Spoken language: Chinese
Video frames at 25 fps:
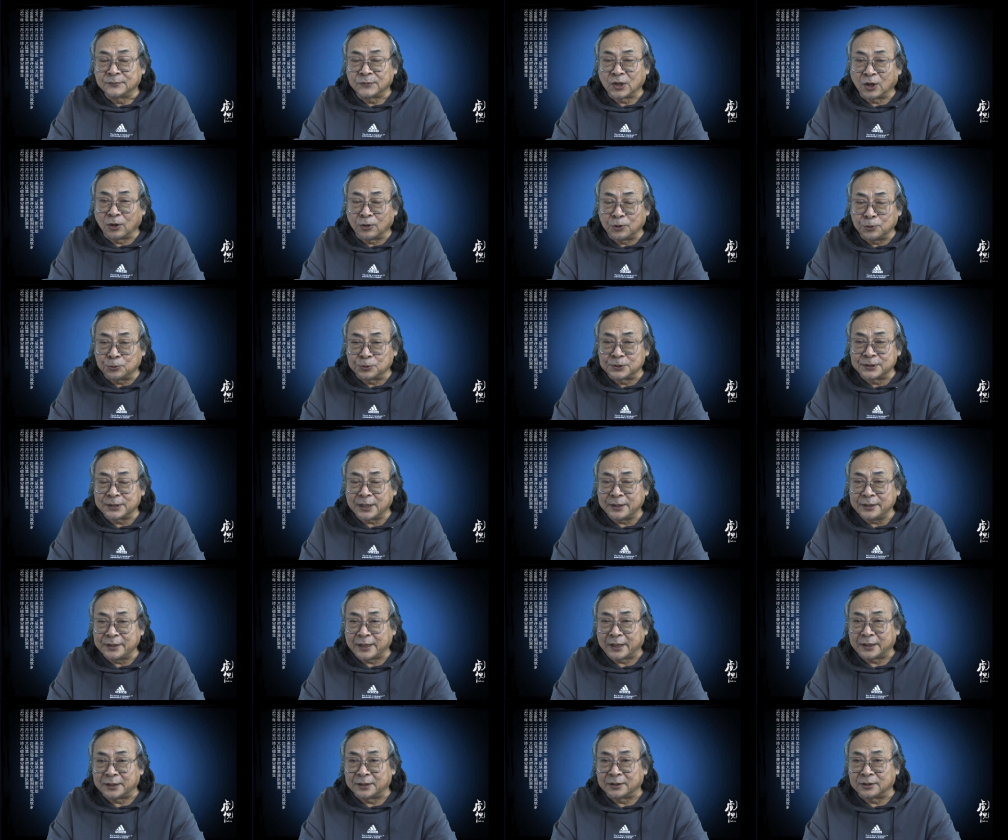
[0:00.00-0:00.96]
到六
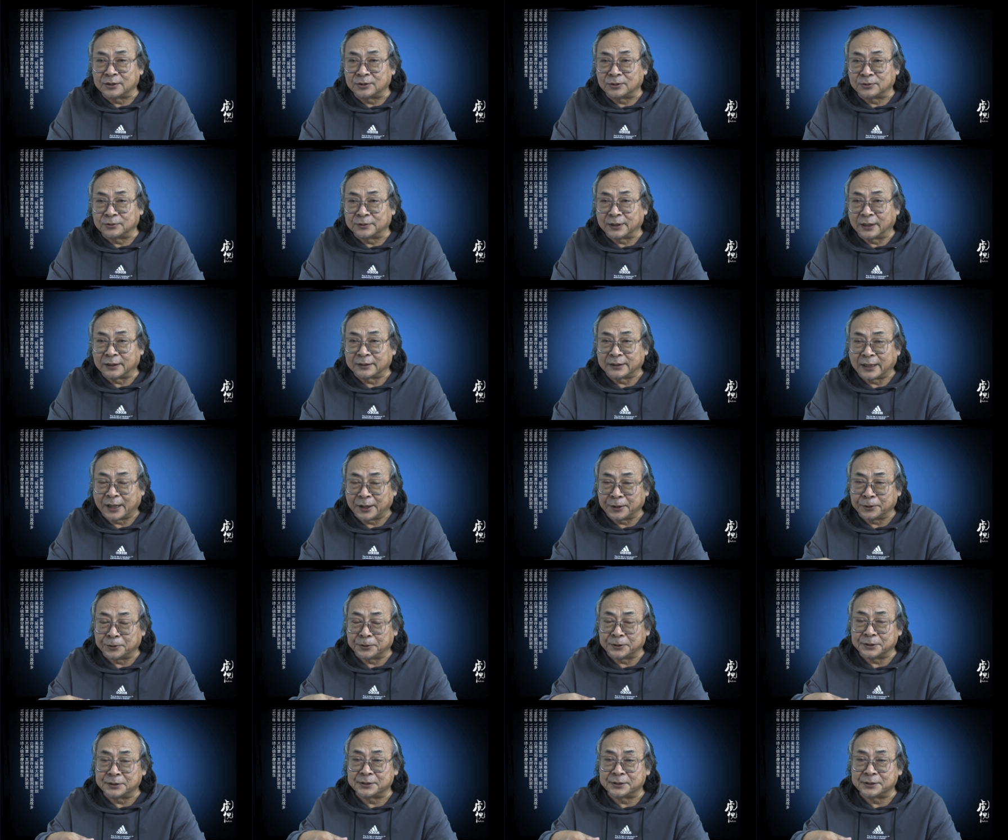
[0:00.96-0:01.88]
三年的时候呢，他有